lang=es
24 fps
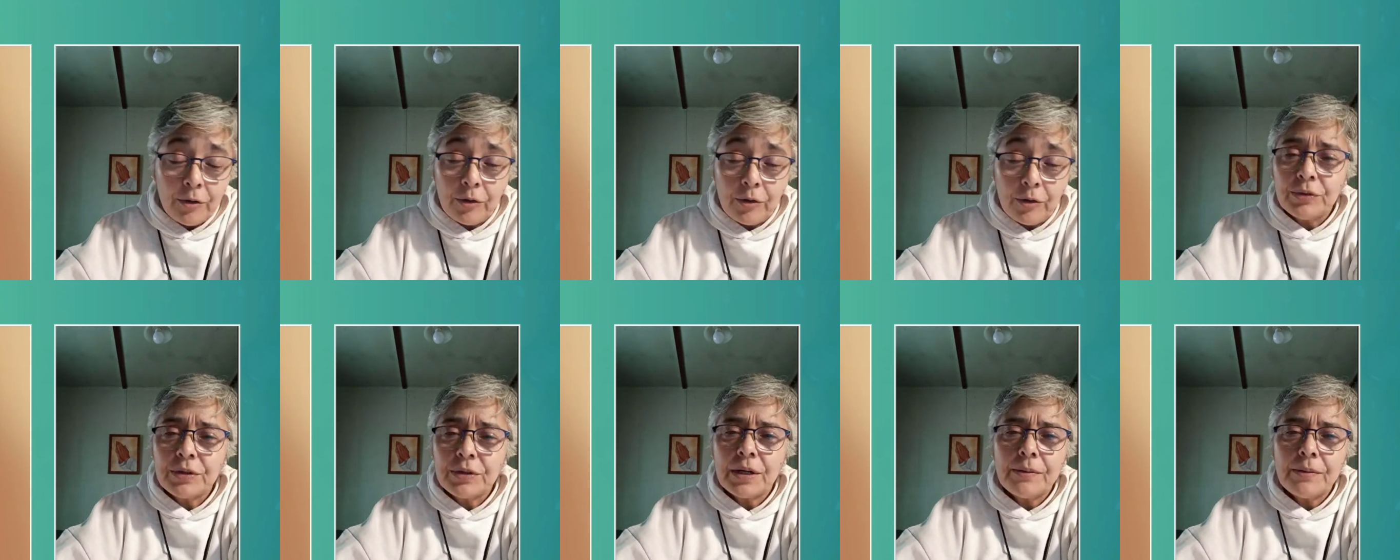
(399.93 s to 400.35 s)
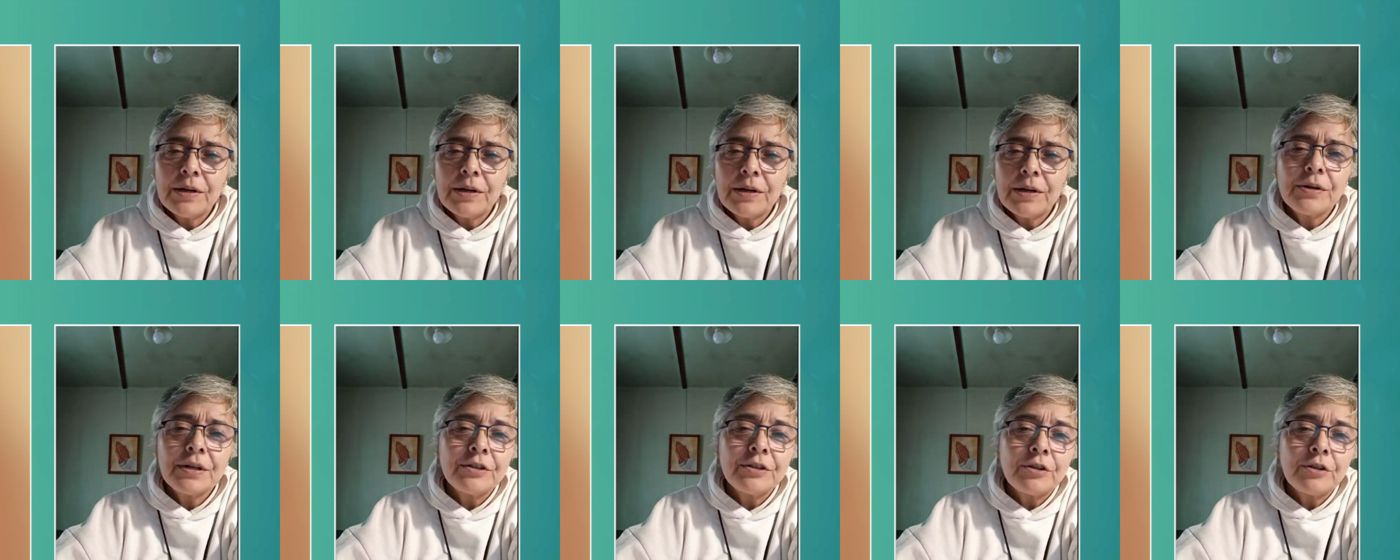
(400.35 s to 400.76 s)
un
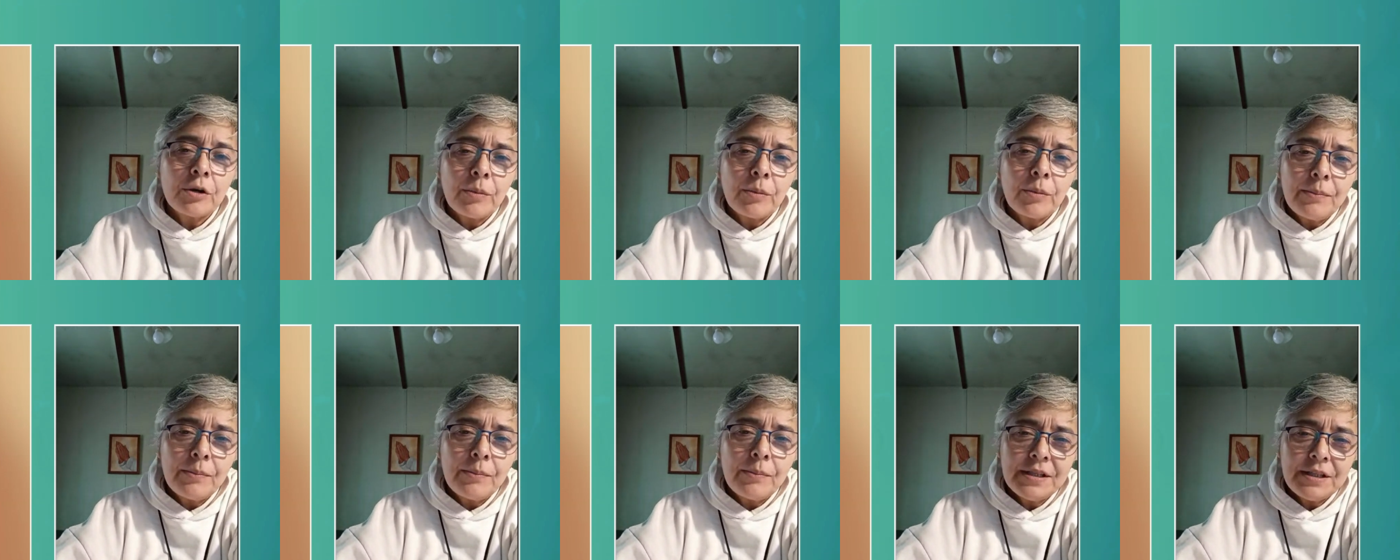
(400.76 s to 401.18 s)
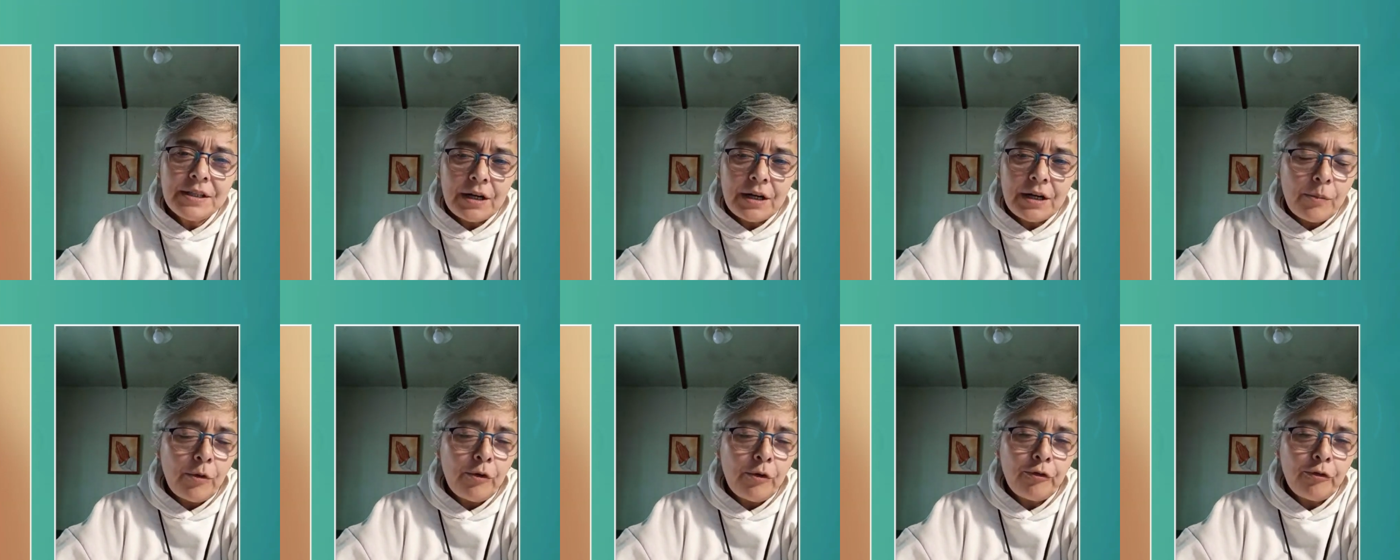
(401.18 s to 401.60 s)
trabajo que normalmente
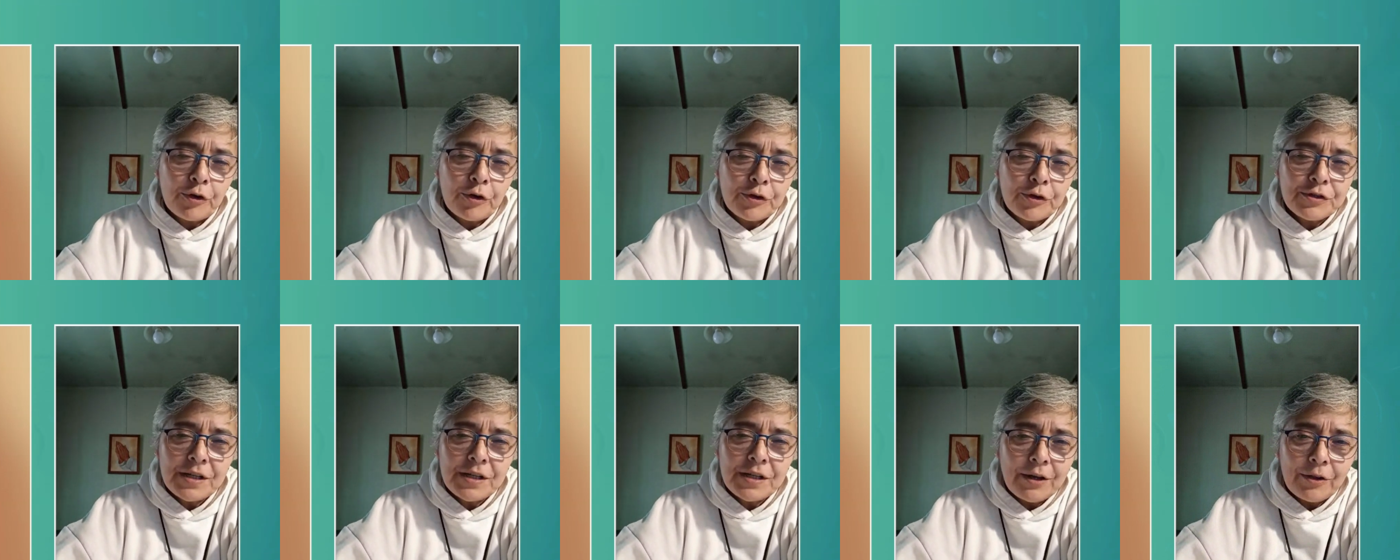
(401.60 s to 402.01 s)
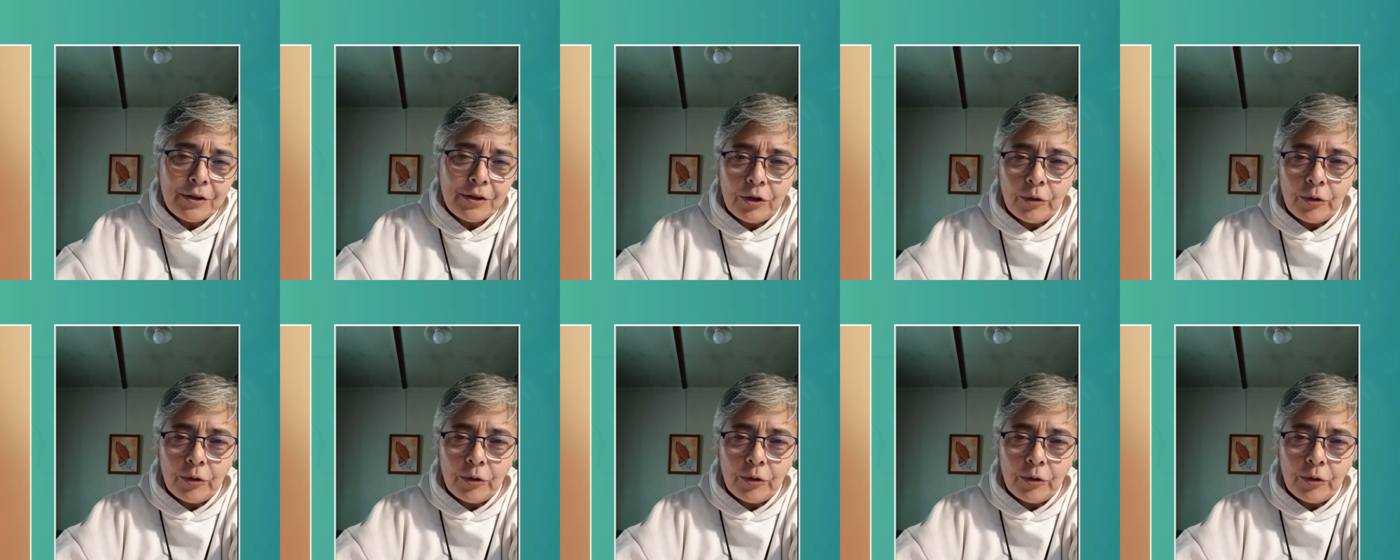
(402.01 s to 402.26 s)
era muy forzado,